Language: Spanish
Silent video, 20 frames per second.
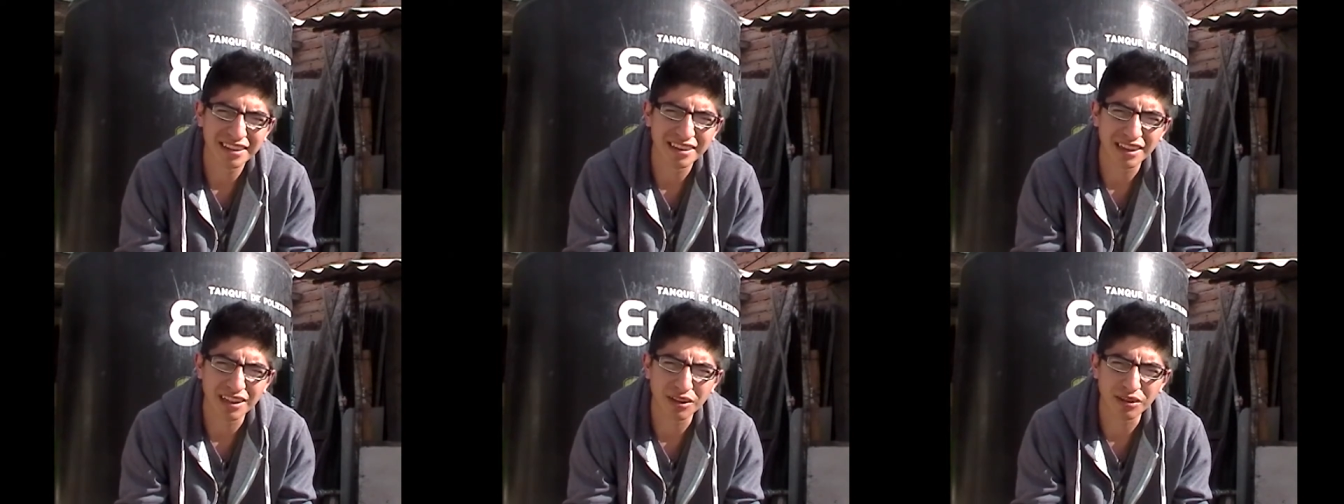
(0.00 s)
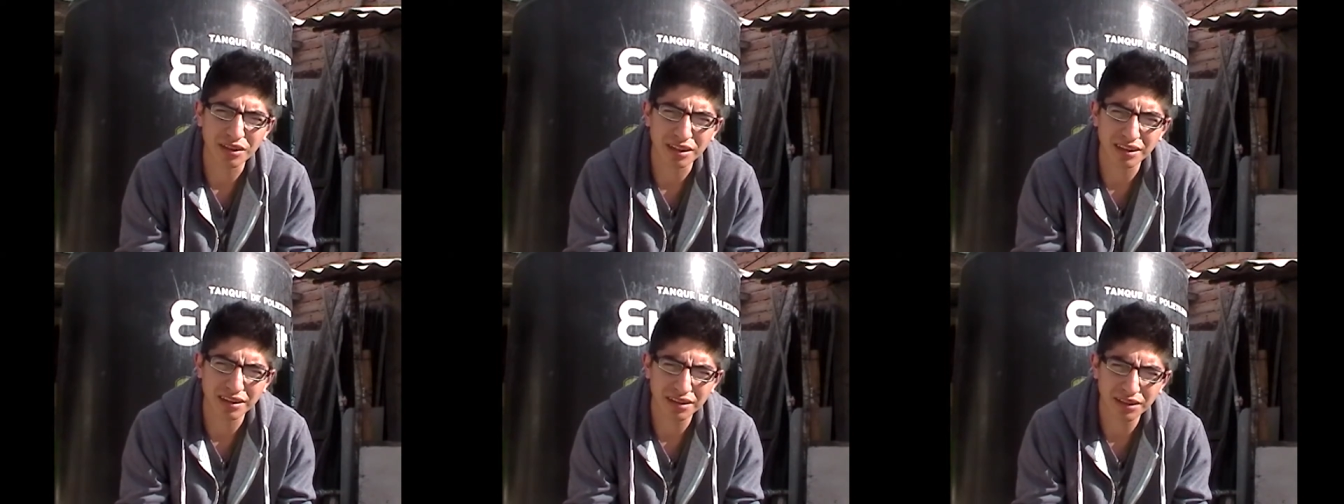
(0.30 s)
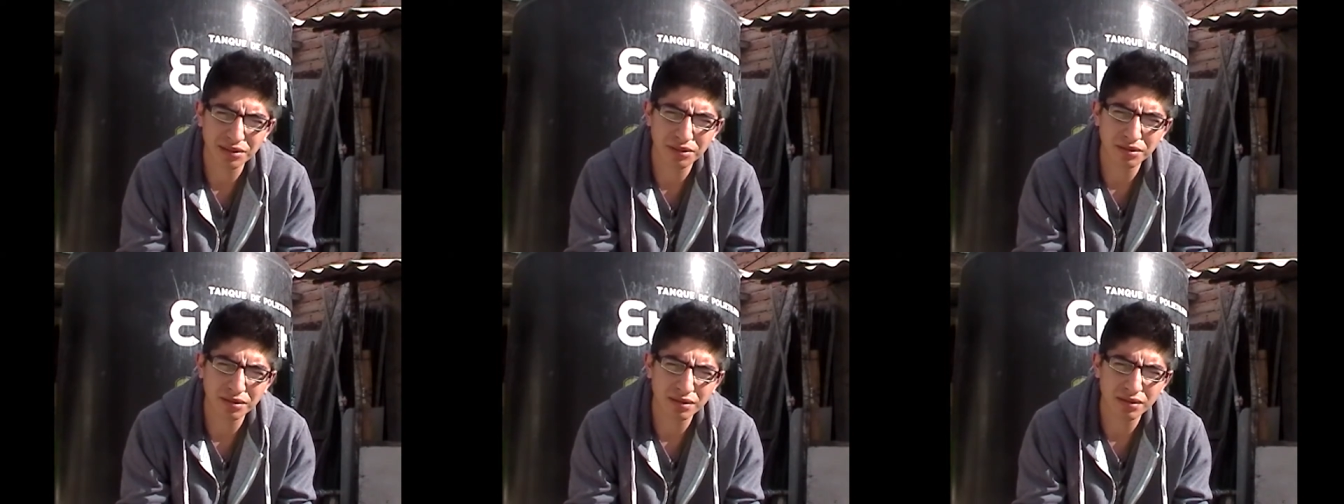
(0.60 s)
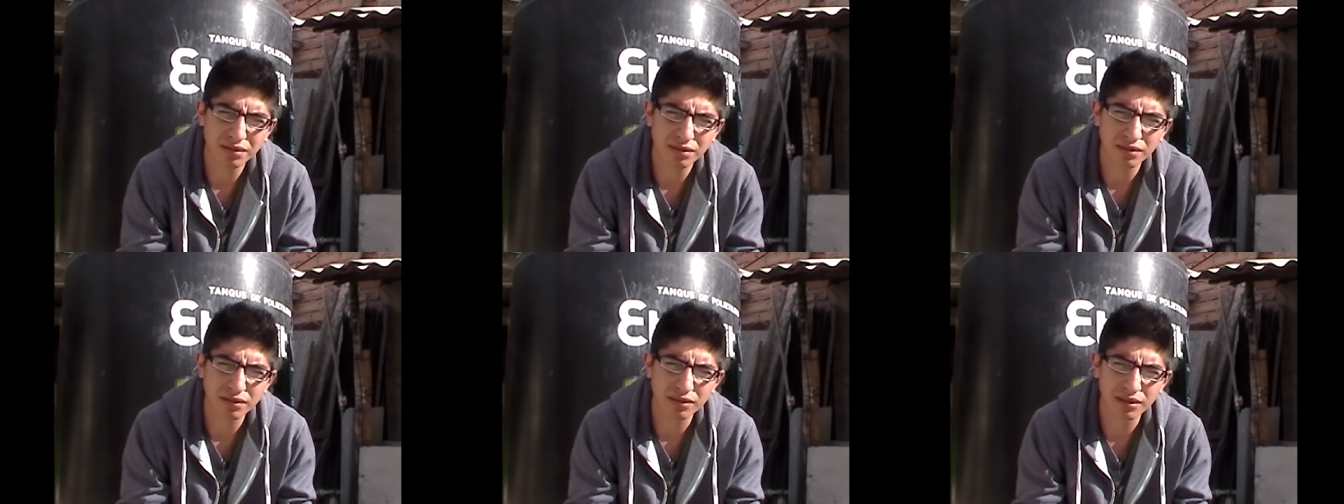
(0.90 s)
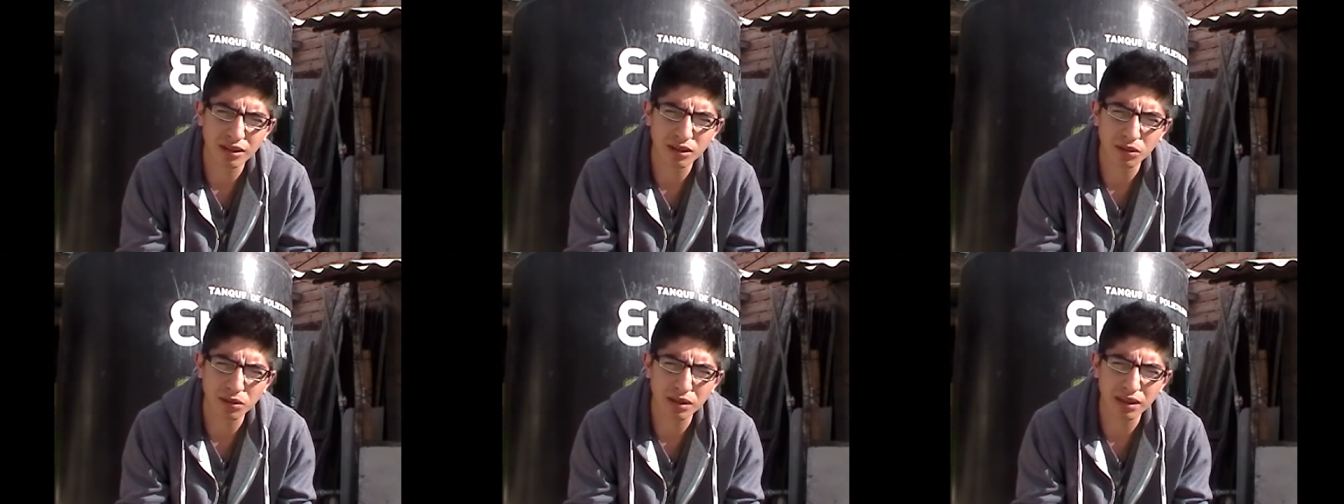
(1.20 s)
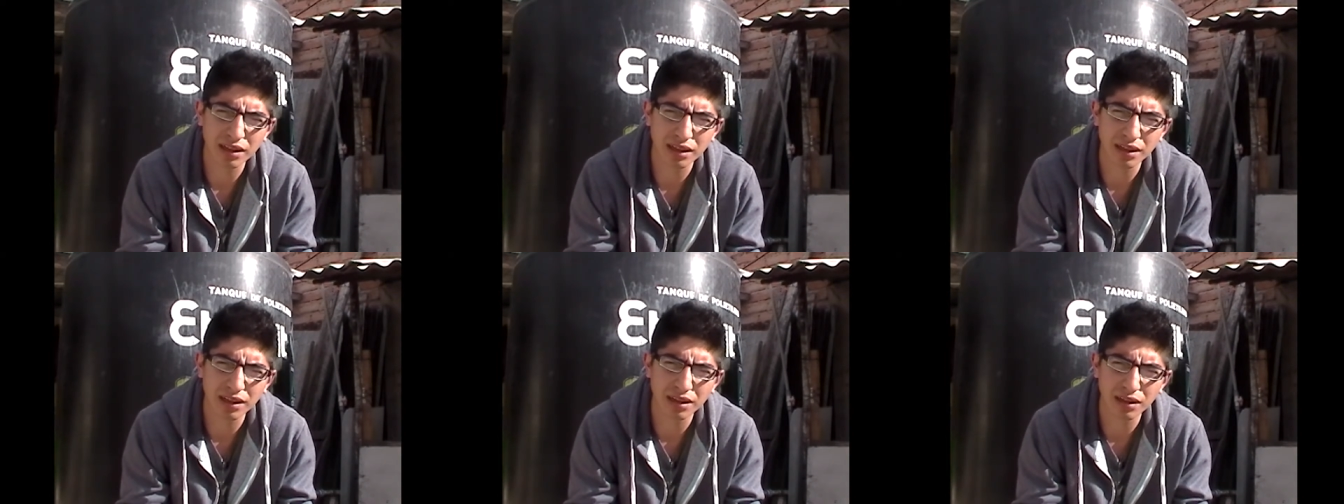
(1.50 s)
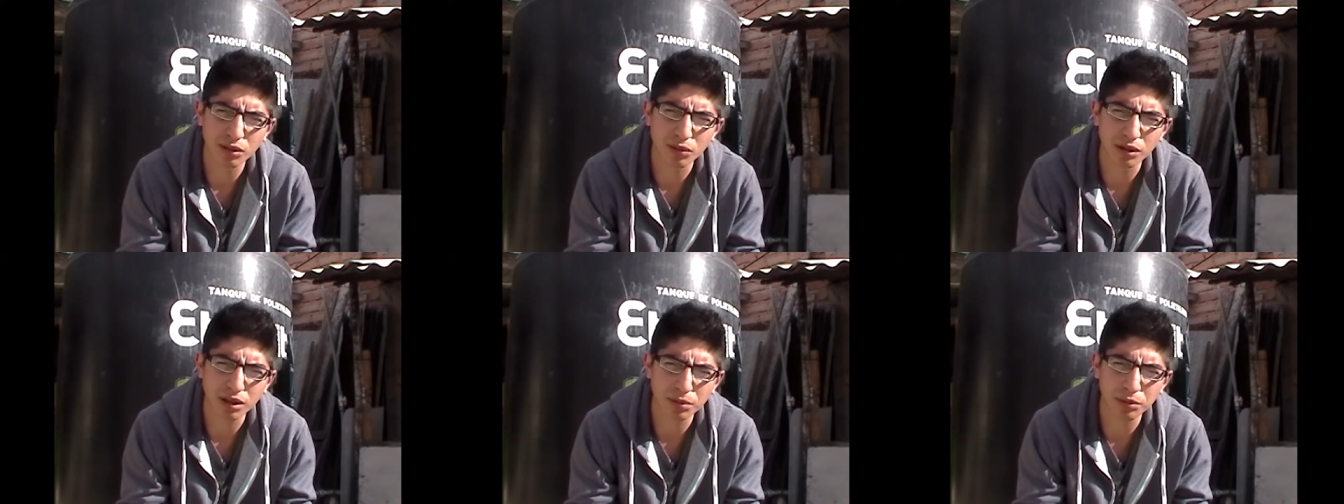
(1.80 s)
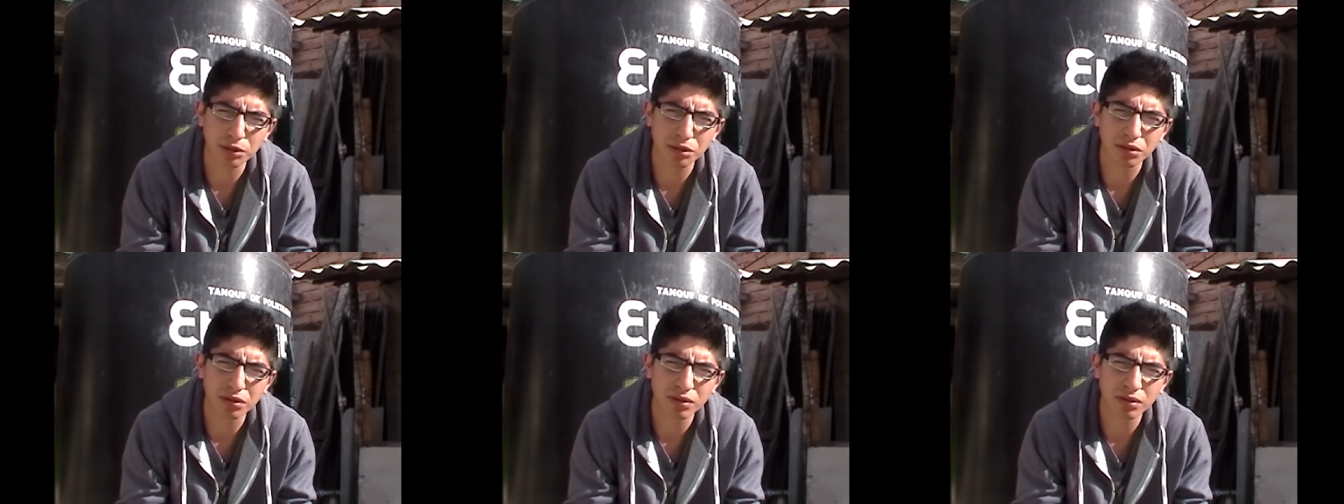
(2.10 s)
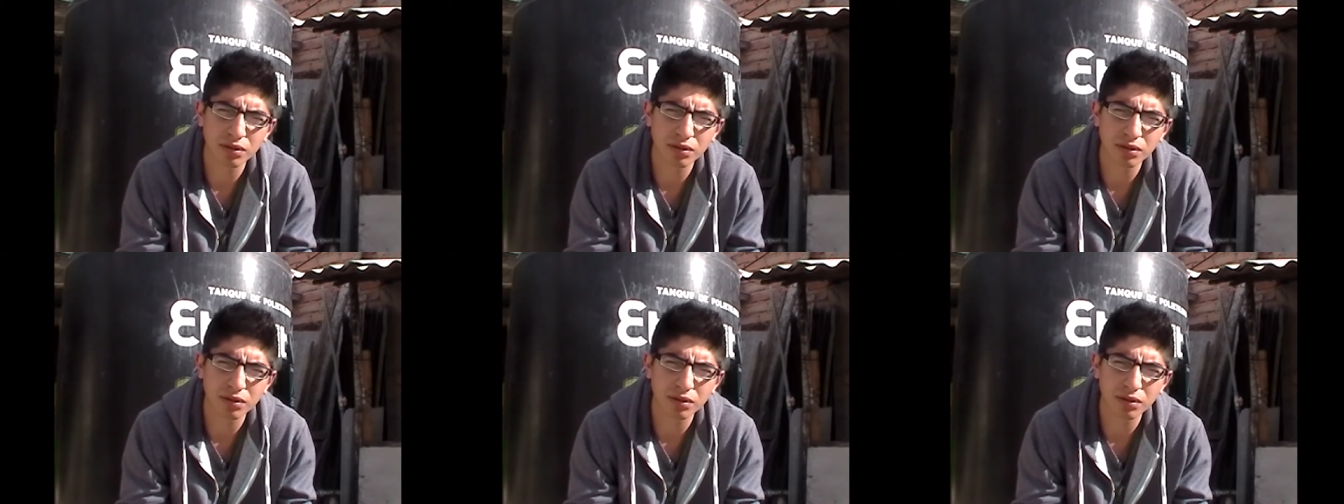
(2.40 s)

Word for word: de la organización lo que, lo que vio.